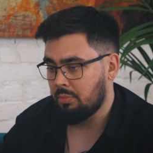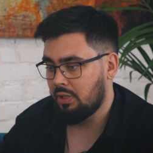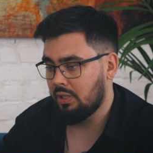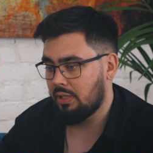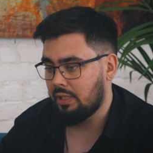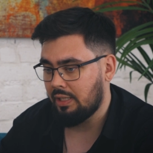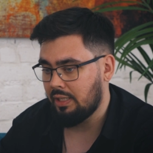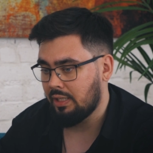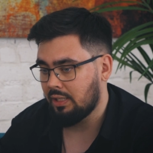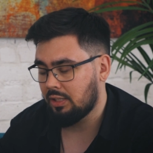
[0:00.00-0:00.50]
были
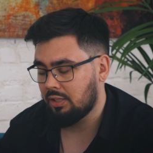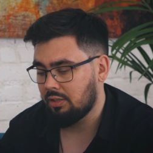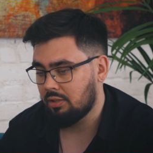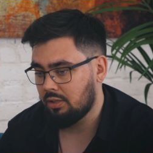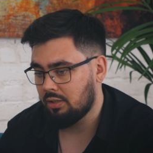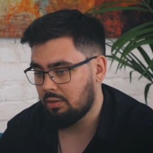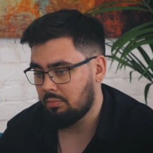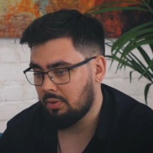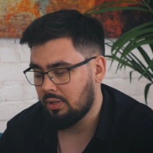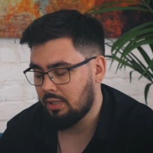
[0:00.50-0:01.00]

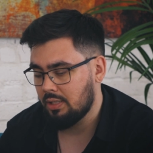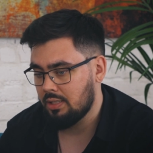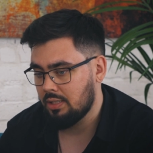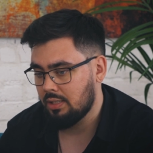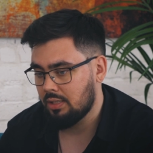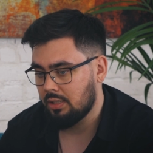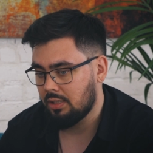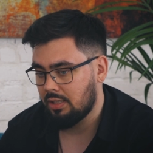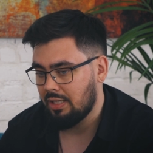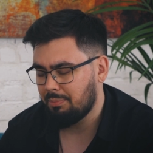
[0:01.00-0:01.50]
клиенты
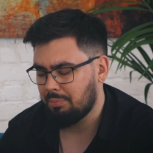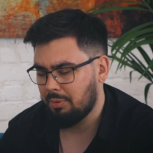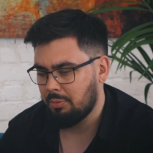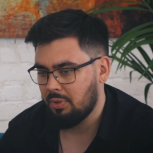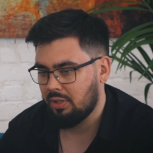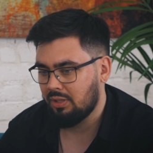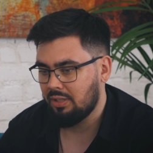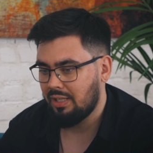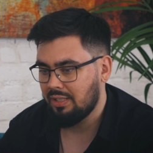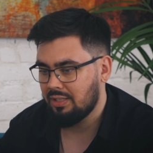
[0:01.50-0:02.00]
магазины, там
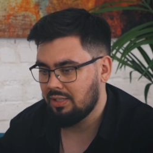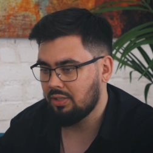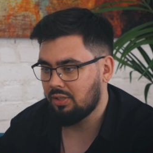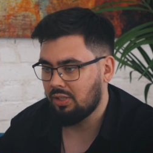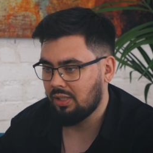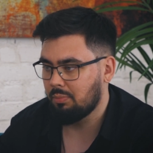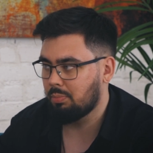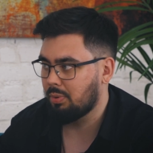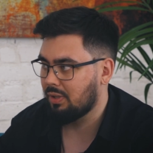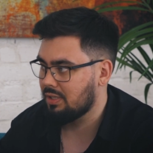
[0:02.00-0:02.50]
примерно
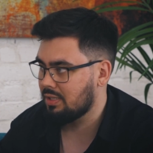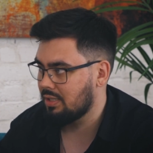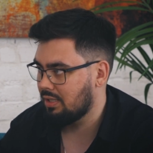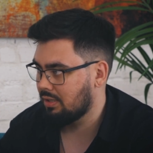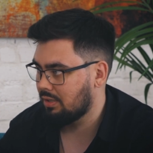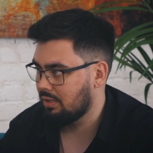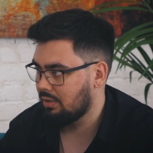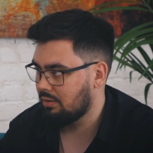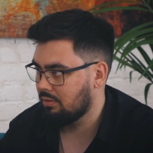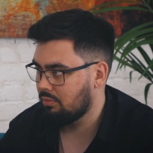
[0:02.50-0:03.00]

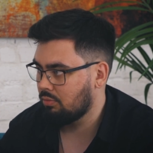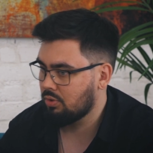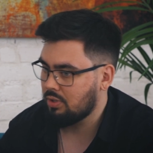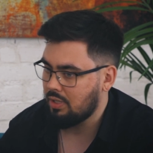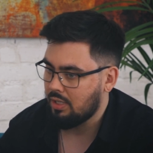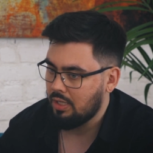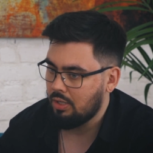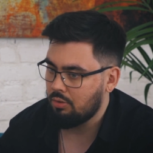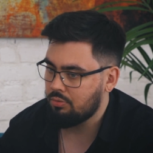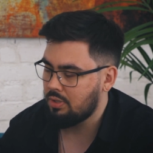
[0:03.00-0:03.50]
1-3%. Вот
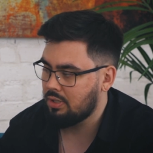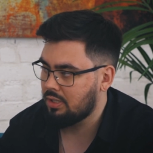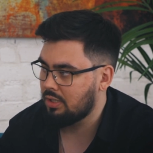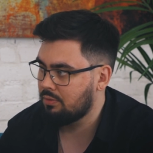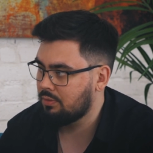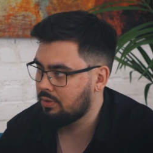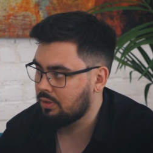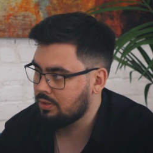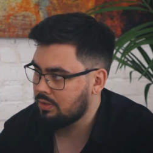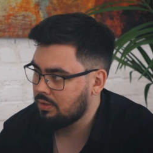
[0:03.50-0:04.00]
какая у тебя
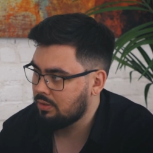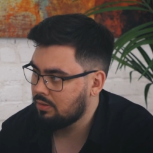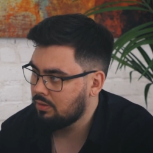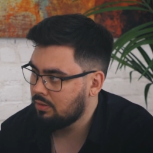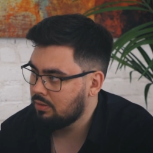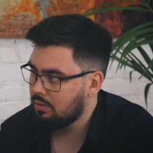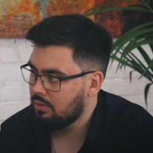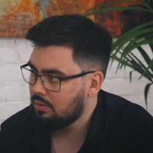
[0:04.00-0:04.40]
конверсия? сейчас